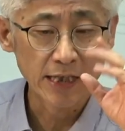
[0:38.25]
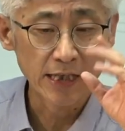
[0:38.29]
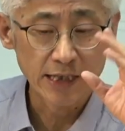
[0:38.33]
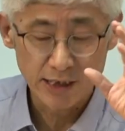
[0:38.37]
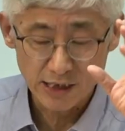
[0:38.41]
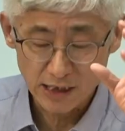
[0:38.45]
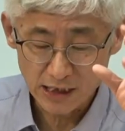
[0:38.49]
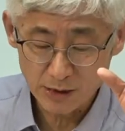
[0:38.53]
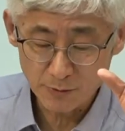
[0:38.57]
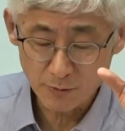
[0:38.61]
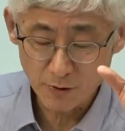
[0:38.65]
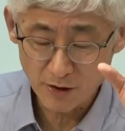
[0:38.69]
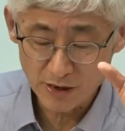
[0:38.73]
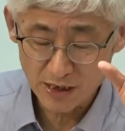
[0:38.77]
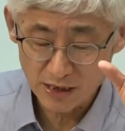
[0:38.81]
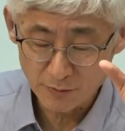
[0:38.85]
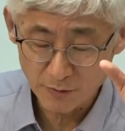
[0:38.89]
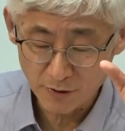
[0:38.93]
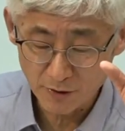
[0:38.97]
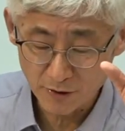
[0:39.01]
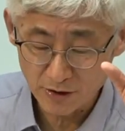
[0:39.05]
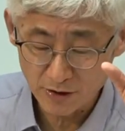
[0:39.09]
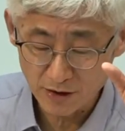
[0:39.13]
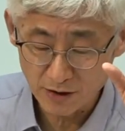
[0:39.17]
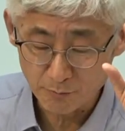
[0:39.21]
1번,
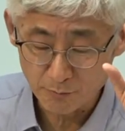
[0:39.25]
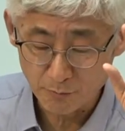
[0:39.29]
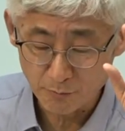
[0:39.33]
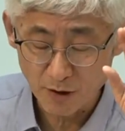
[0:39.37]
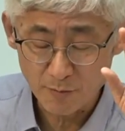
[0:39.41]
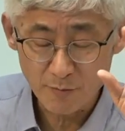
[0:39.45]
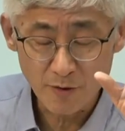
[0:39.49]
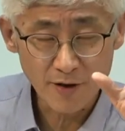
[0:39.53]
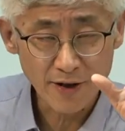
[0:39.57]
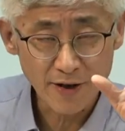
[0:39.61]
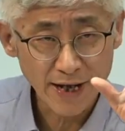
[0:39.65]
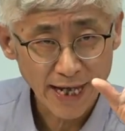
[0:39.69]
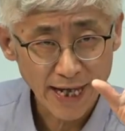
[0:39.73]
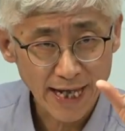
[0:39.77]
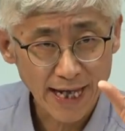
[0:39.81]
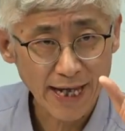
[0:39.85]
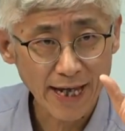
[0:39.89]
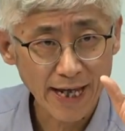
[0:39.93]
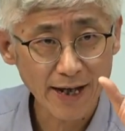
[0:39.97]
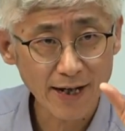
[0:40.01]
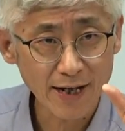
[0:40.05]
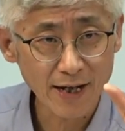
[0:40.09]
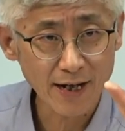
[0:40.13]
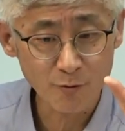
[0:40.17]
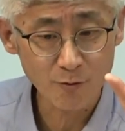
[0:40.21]
2번은 뭐뭐
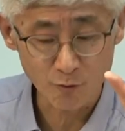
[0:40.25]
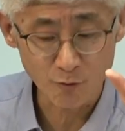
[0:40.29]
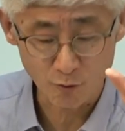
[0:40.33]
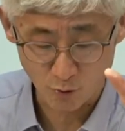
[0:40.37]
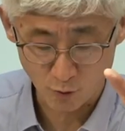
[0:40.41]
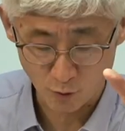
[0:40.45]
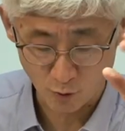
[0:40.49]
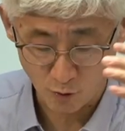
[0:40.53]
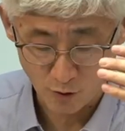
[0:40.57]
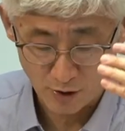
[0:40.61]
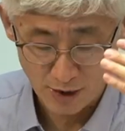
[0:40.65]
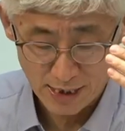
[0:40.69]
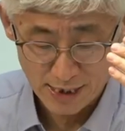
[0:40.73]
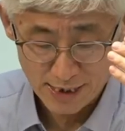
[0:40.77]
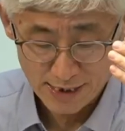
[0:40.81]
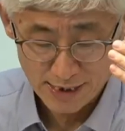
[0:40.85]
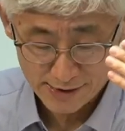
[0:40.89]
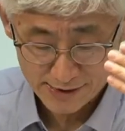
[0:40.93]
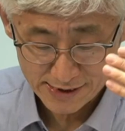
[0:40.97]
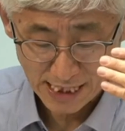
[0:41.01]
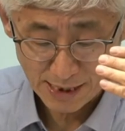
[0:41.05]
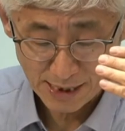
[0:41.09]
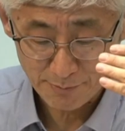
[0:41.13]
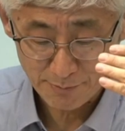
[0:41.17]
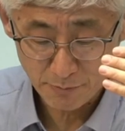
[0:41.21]
해라고,
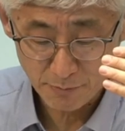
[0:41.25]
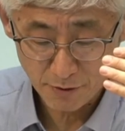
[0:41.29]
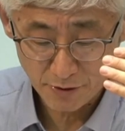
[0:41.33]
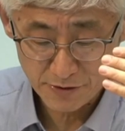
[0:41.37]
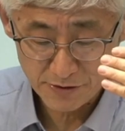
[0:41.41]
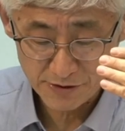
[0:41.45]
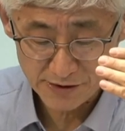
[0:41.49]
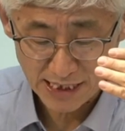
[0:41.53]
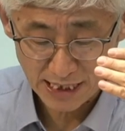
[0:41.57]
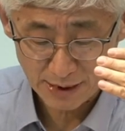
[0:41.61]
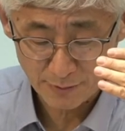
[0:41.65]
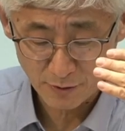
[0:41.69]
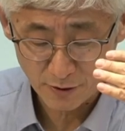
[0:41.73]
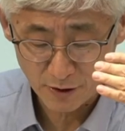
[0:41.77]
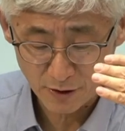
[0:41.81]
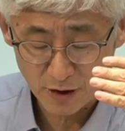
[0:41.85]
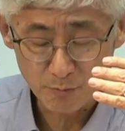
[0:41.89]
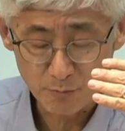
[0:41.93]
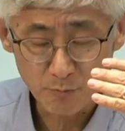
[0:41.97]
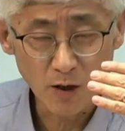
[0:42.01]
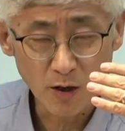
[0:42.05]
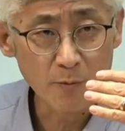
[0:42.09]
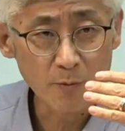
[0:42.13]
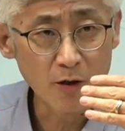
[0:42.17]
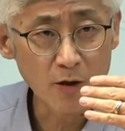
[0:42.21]
3번, 4번은
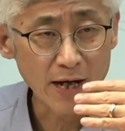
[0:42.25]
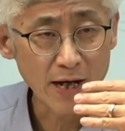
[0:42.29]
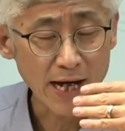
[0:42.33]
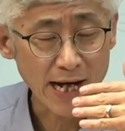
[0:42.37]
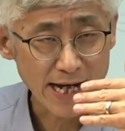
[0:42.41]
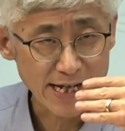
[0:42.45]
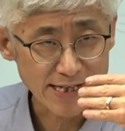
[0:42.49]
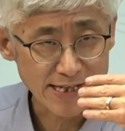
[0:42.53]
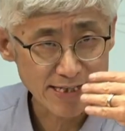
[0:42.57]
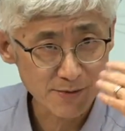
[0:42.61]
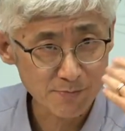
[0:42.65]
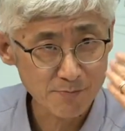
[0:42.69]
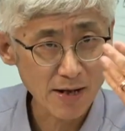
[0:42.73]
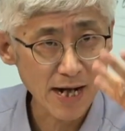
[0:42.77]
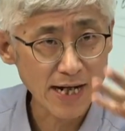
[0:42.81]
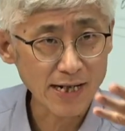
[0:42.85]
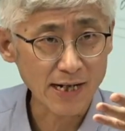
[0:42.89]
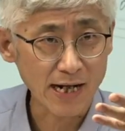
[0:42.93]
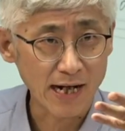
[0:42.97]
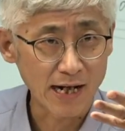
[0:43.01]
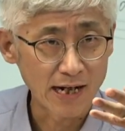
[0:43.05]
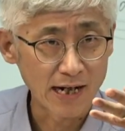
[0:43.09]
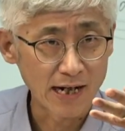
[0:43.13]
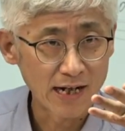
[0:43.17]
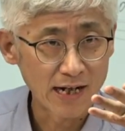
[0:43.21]
뭐뭐 하지
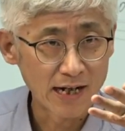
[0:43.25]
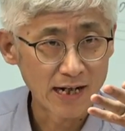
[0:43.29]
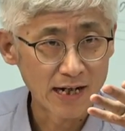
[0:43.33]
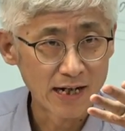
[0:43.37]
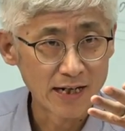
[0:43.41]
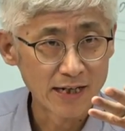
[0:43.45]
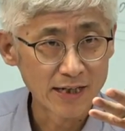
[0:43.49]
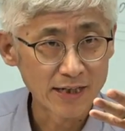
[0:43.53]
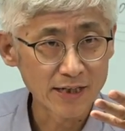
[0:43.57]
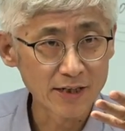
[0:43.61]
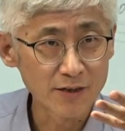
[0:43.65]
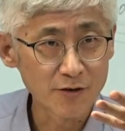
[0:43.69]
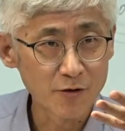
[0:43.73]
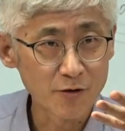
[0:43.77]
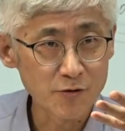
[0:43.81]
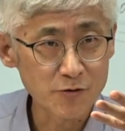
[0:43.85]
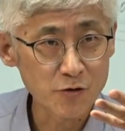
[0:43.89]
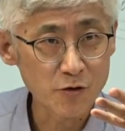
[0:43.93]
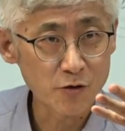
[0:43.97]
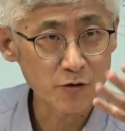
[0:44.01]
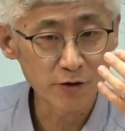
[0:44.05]
마라 인 거죠.